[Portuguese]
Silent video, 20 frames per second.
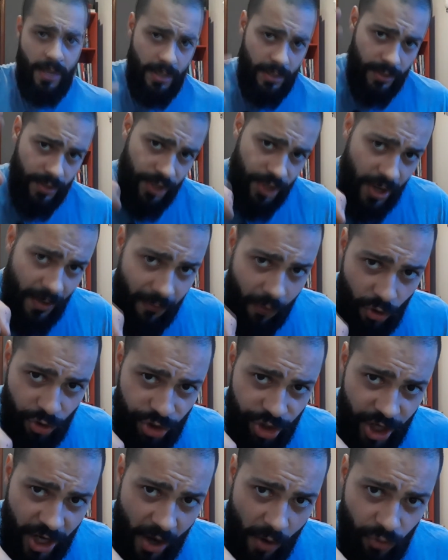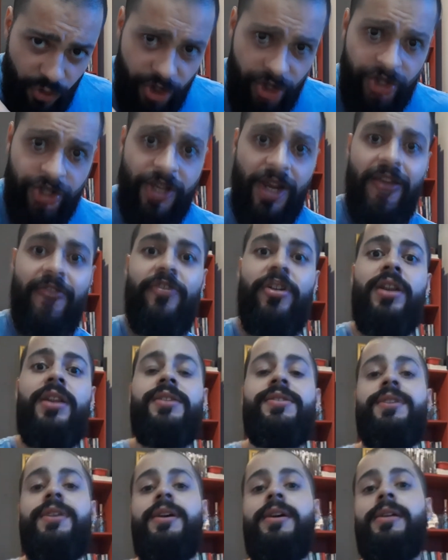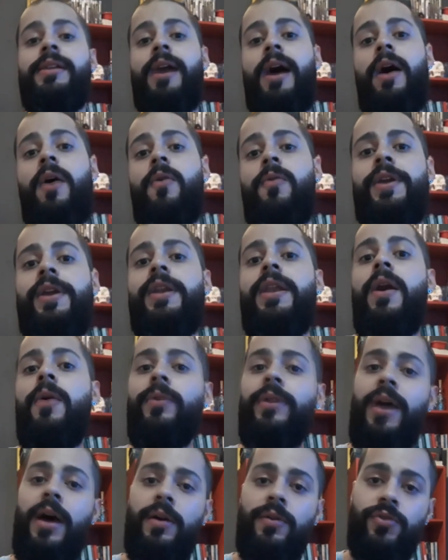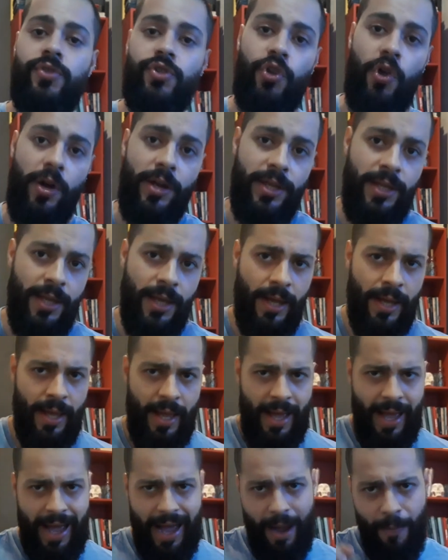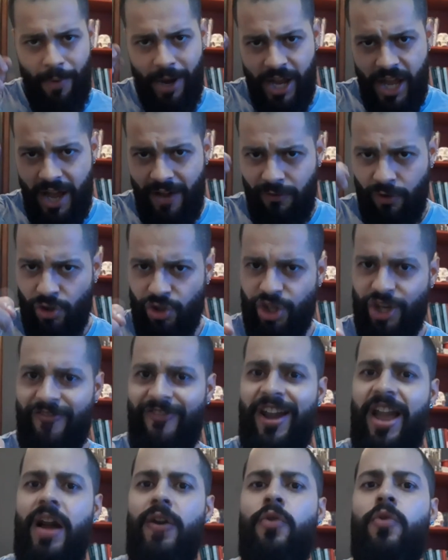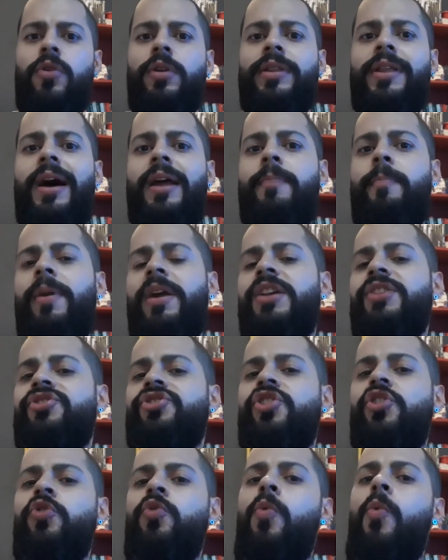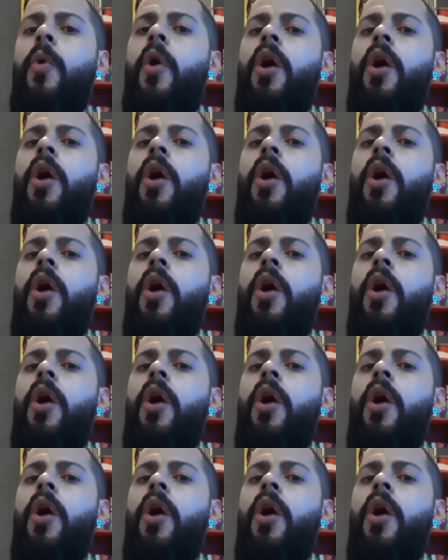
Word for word: Se você não se inscrever nesse canal e não der um joinha, amanhã você vai acordar parecendo um